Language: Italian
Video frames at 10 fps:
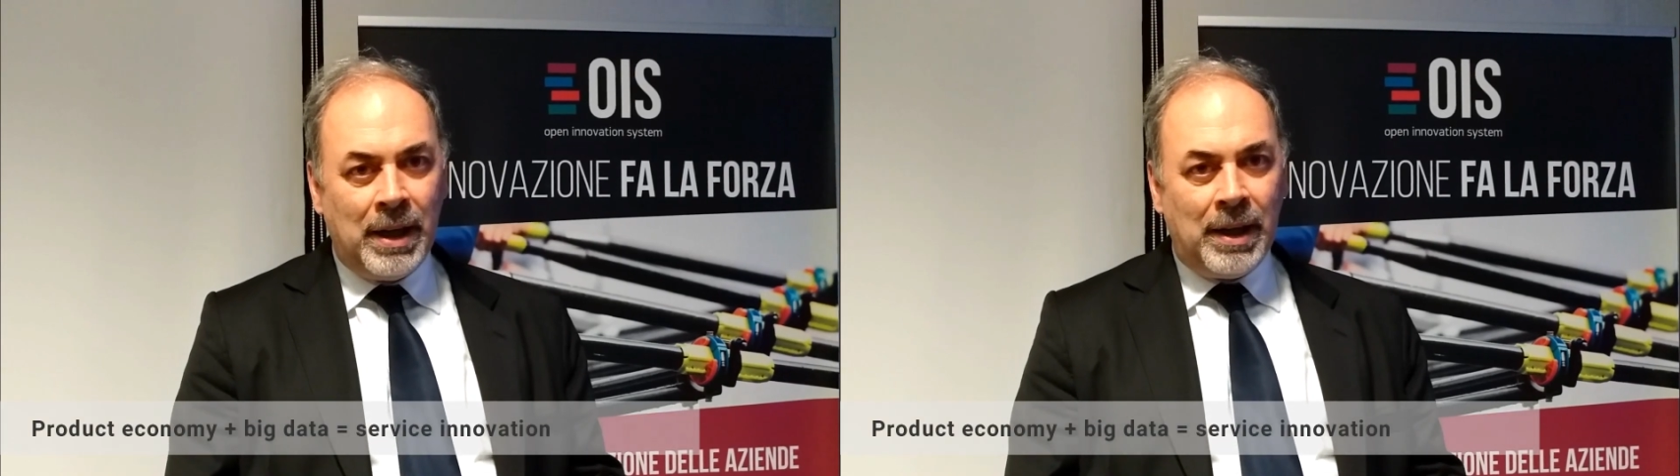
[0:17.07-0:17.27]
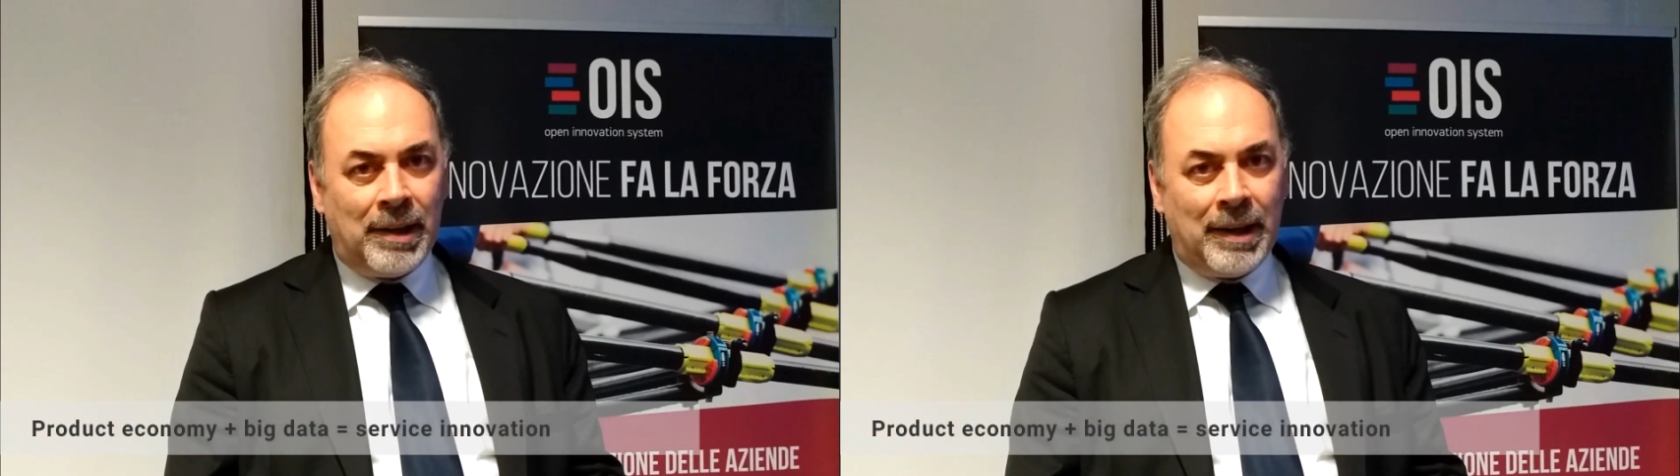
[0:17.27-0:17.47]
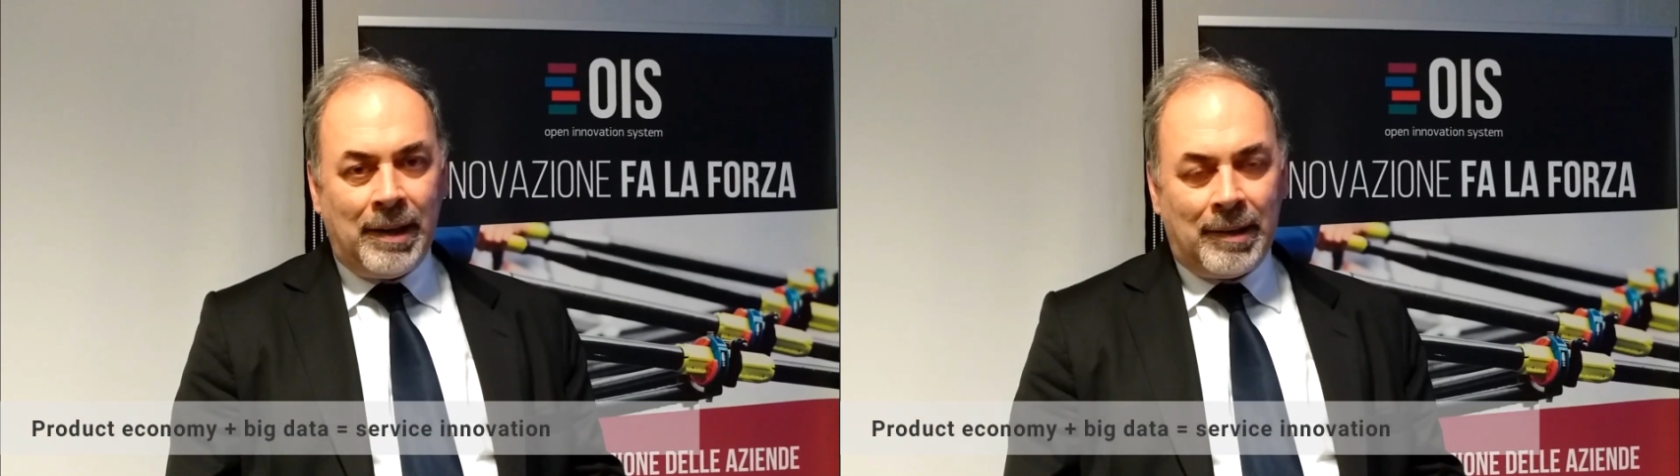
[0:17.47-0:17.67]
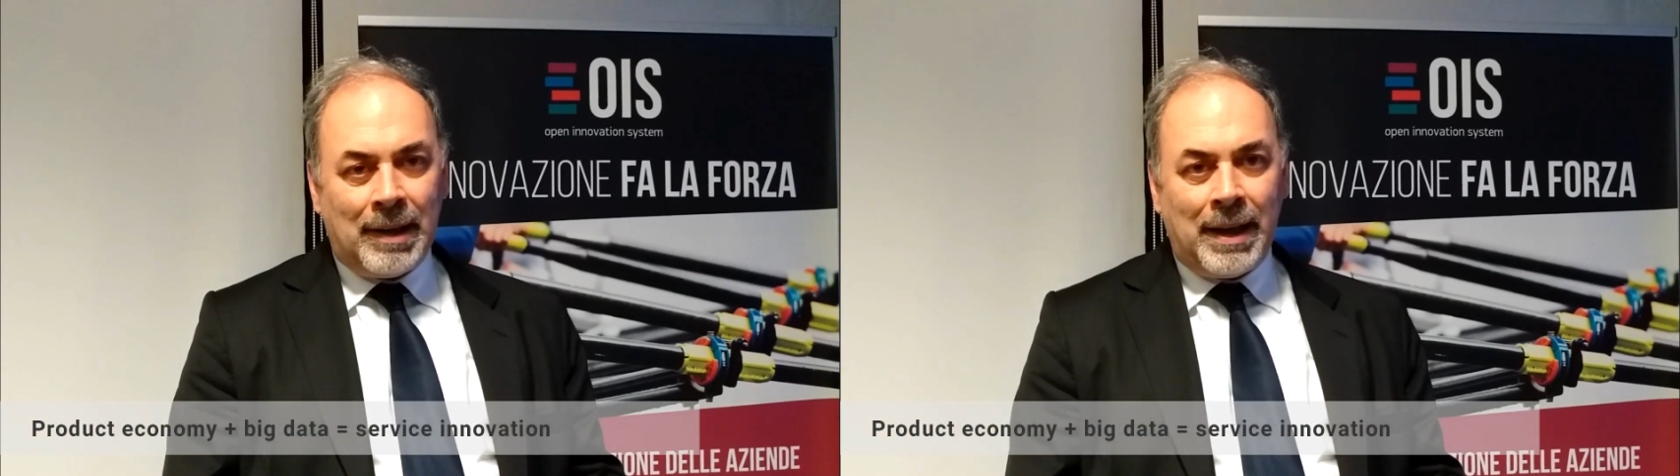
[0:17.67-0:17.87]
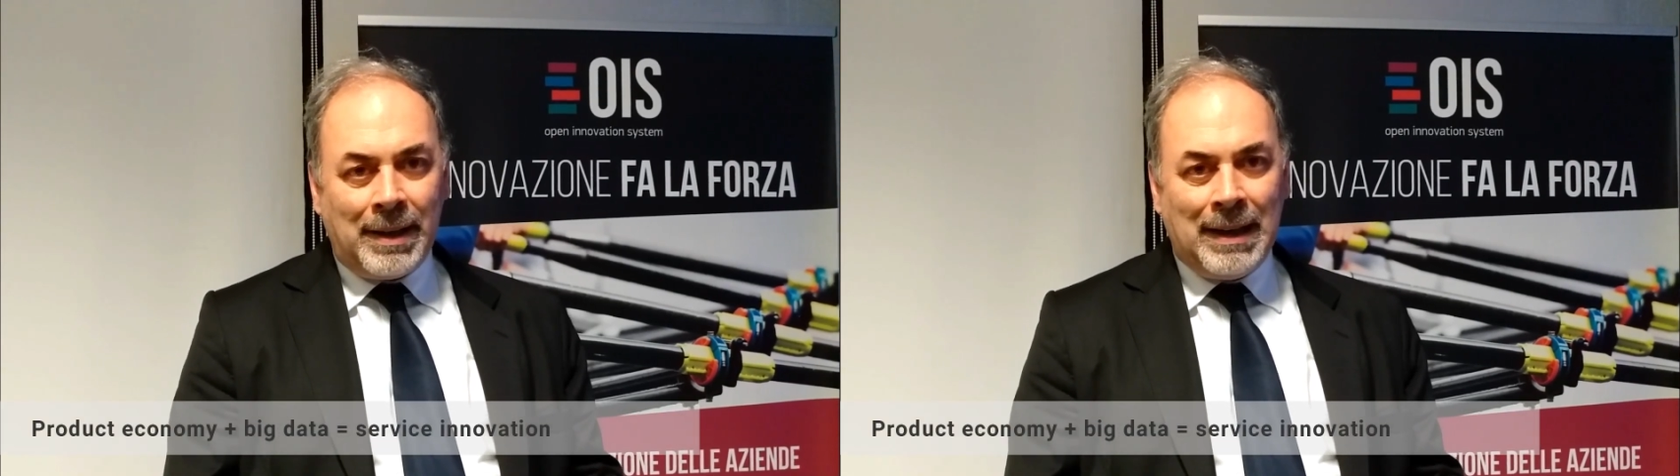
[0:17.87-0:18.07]

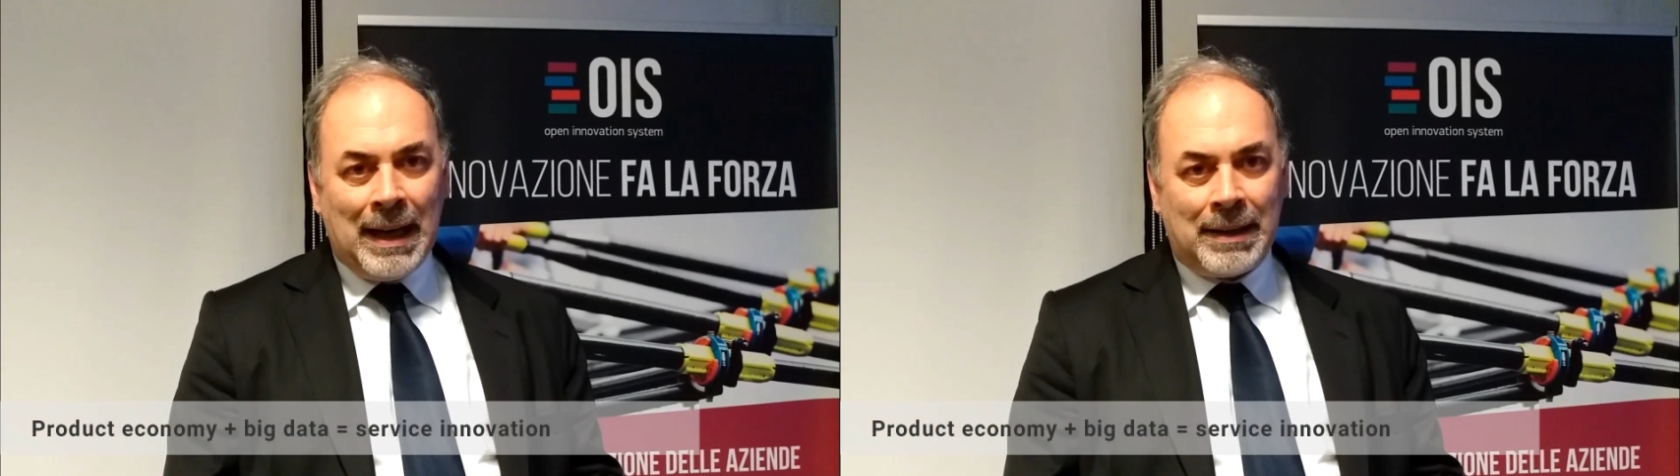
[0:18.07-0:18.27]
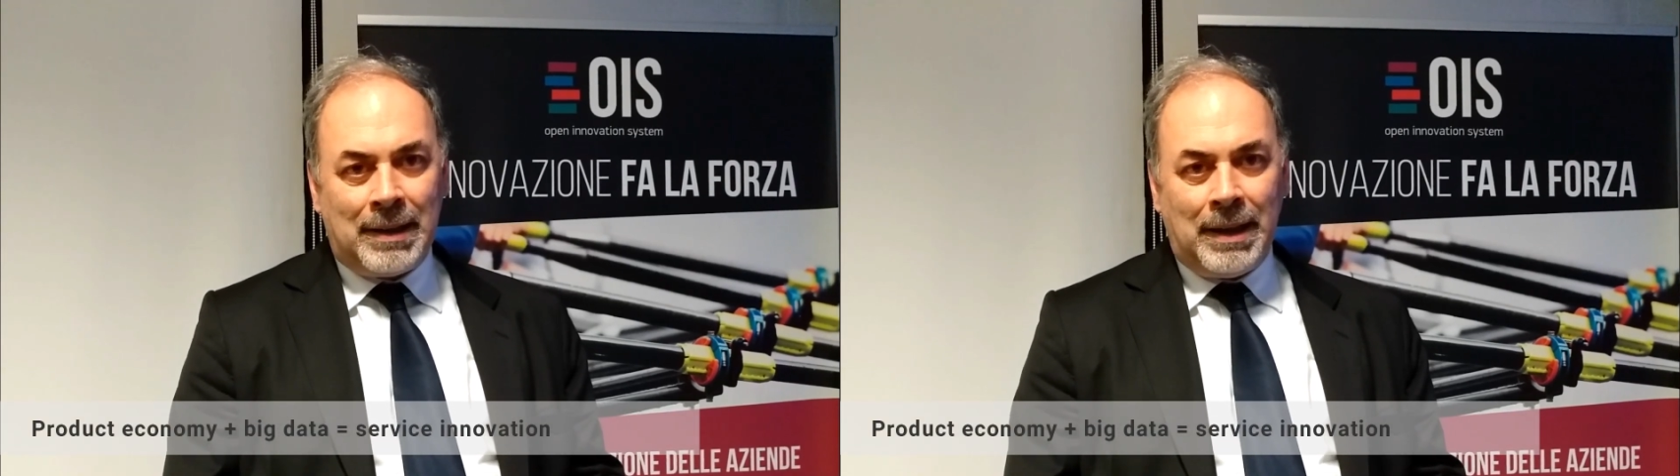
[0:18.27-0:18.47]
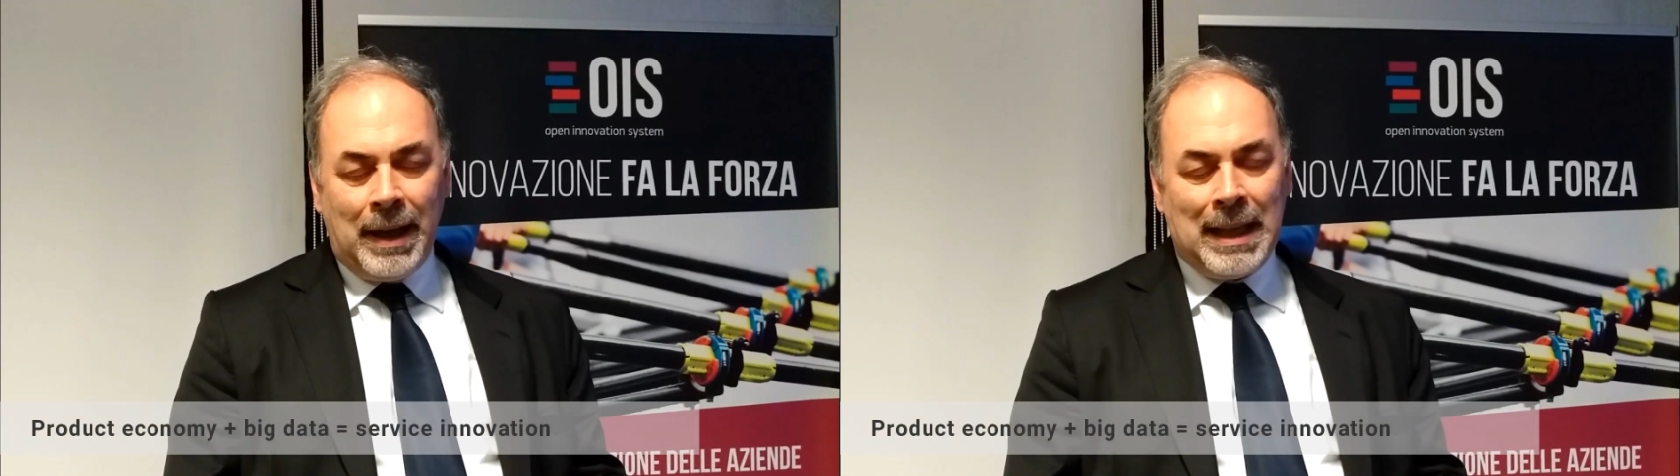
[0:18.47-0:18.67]
Senza i dati e la